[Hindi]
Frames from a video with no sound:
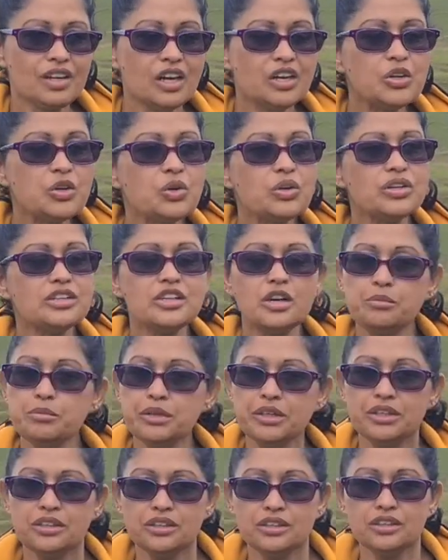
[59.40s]
क्योंकि जब
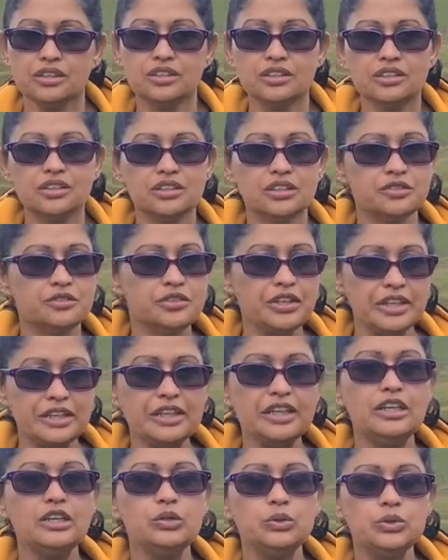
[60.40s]
वेट
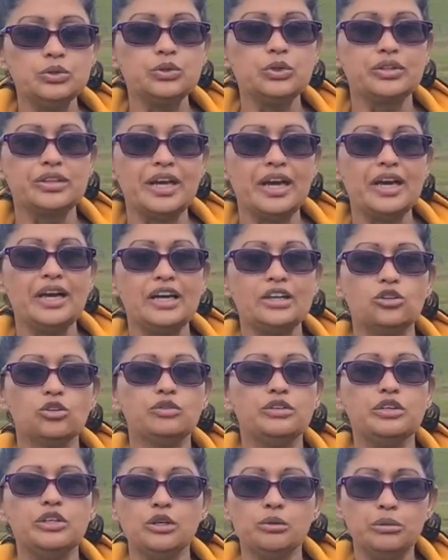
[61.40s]
नहीं लूज़ होता है तो
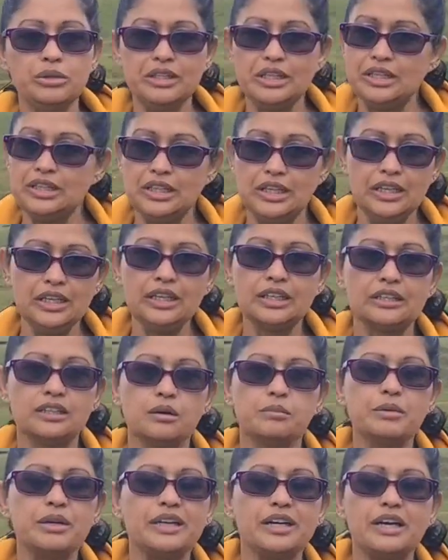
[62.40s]
वीडियो भी दिल नहीं करता
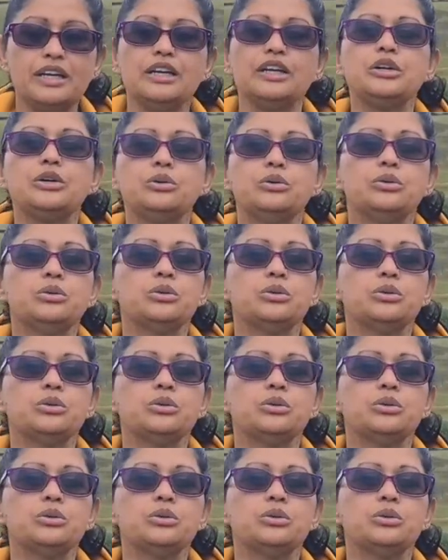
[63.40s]
बनाने को